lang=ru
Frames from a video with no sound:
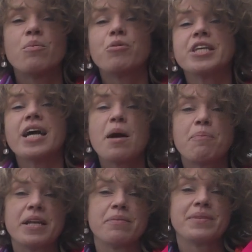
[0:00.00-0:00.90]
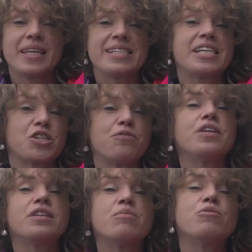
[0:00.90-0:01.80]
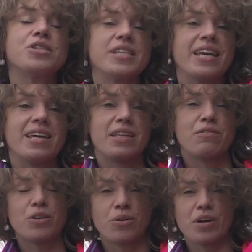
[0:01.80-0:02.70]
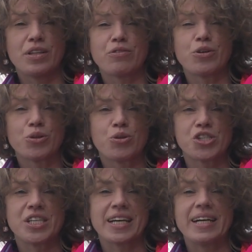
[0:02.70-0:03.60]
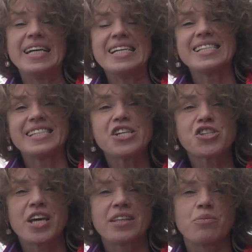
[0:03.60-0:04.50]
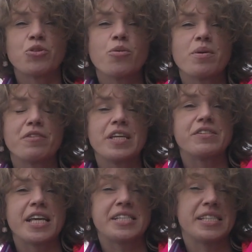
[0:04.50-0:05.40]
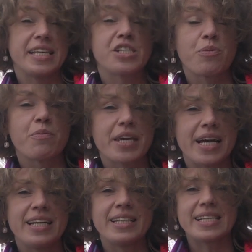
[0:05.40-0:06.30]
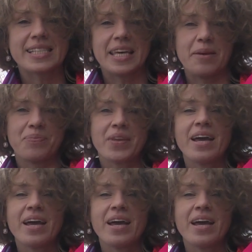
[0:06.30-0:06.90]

Под Неаполем есть даже вилла-музей этого, этого художника. Здесь же, на этом доме, вы не встретите даже мемориальной доски.